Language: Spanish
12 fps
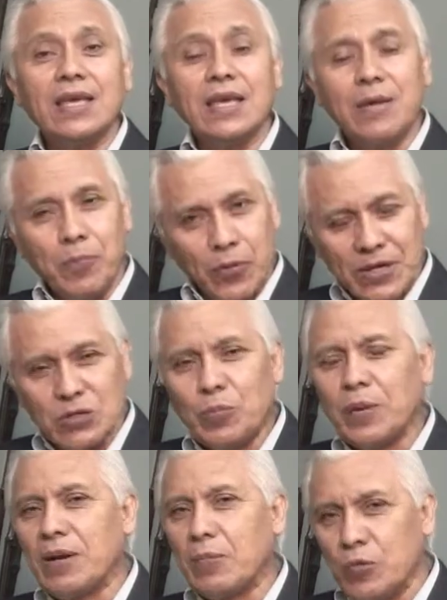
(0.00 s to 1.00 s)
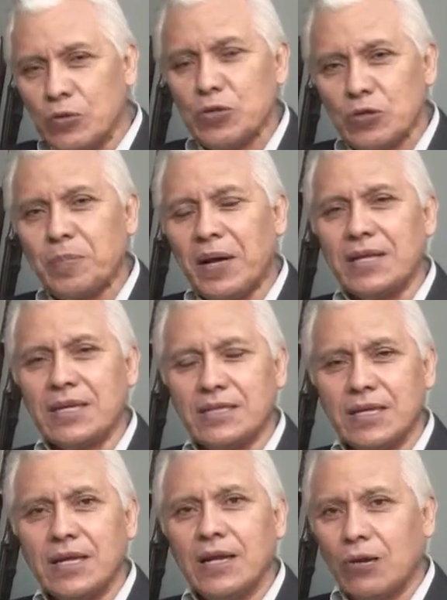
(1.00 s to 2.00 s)
y por eso para muchos
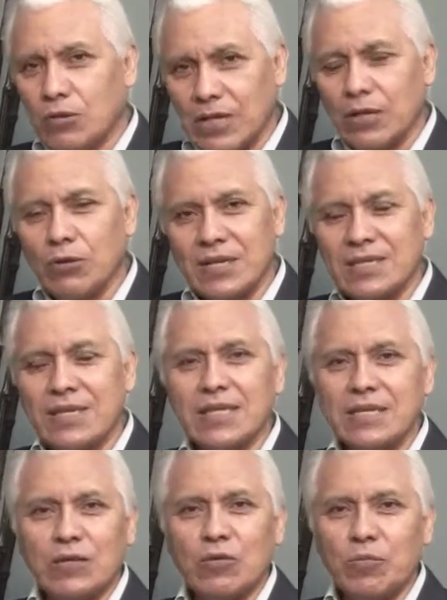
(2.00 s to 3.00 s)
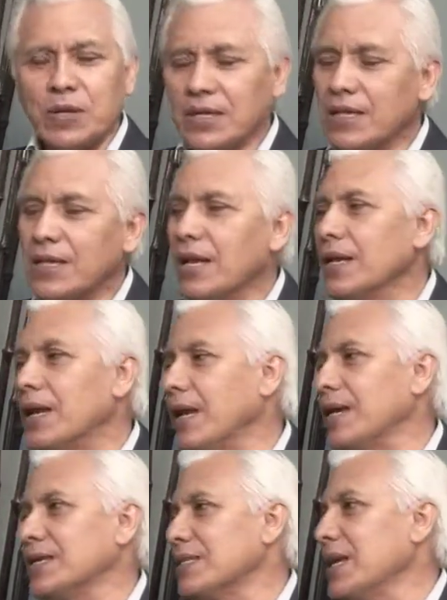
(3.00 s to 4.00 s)
padres los adolescentes se convierten en
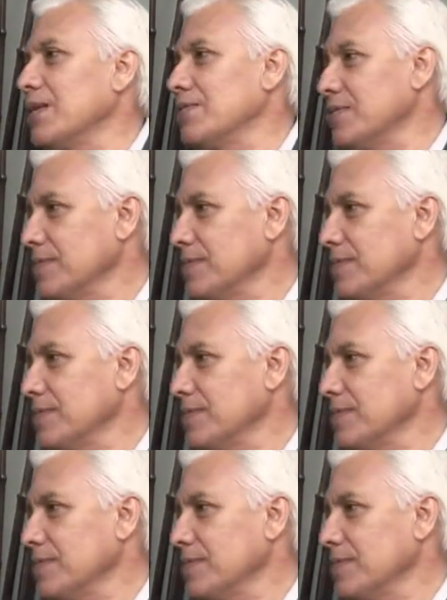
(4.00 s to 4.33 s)
extraños.